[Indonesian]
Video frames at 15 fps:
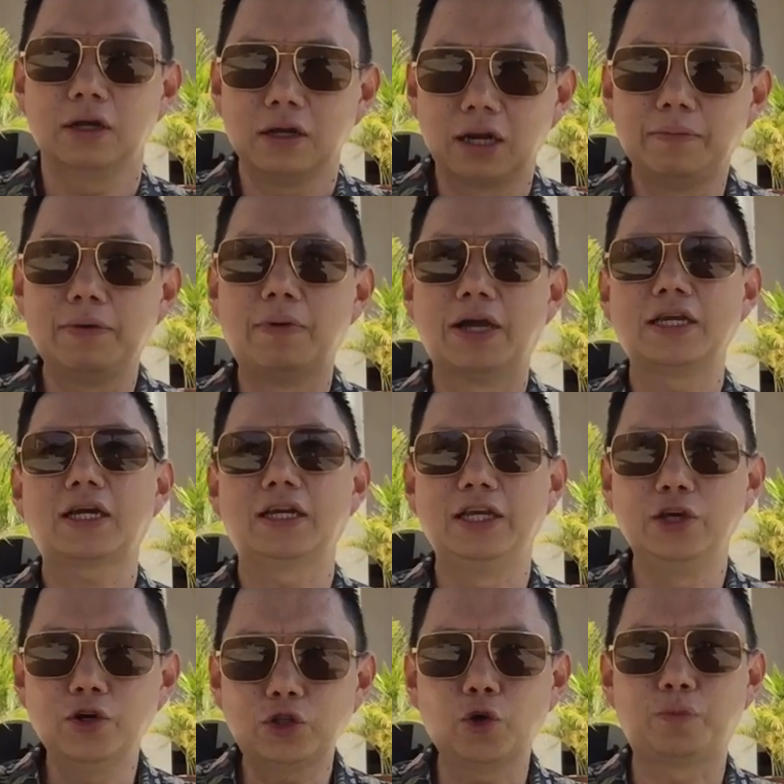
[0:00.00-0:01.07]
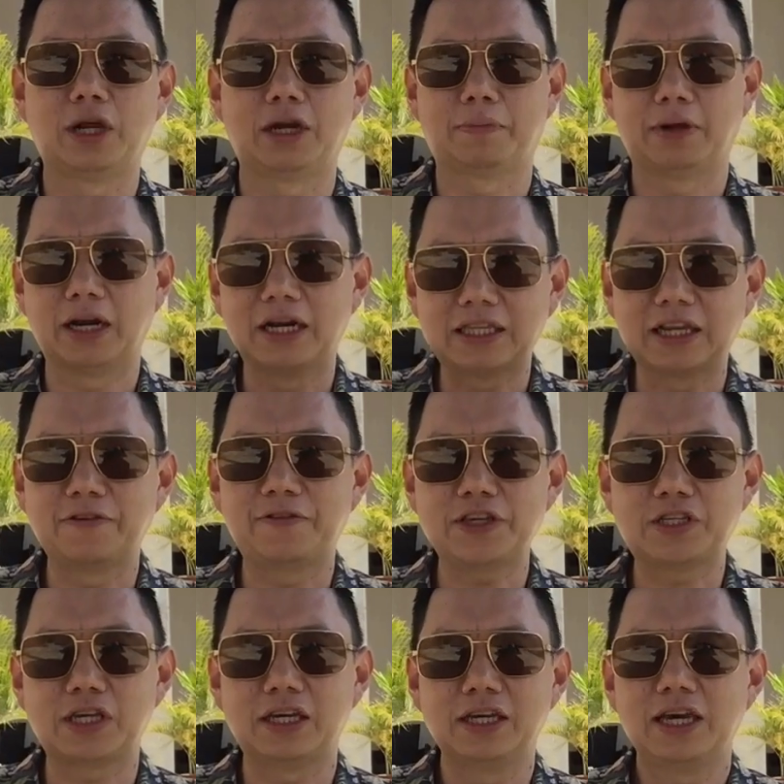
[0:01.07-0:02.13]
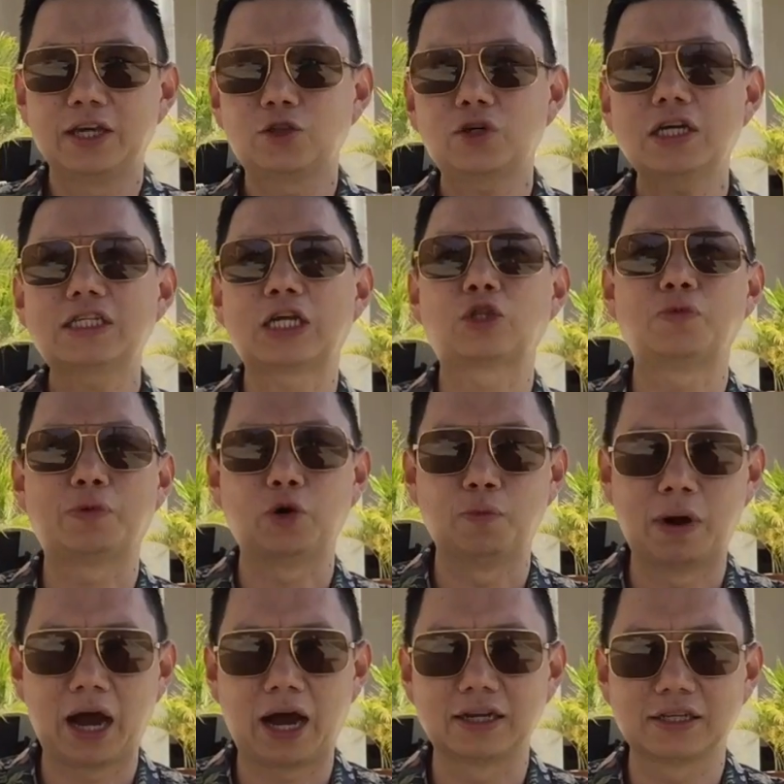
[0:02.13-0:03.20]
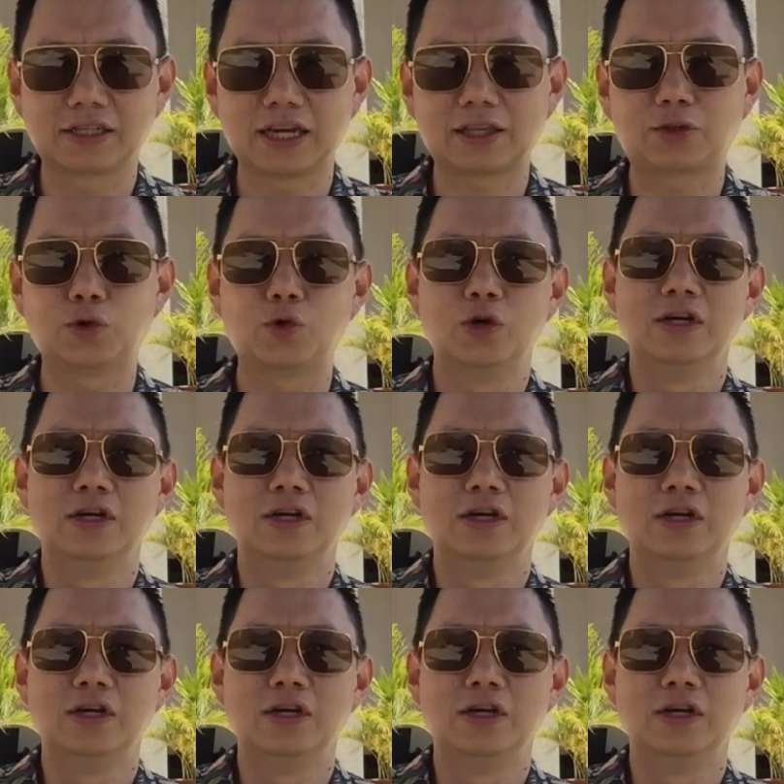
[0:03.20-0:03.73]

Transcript: lebih banyak di YouTube daripada di televisi. Itu kan satu perubahan, satu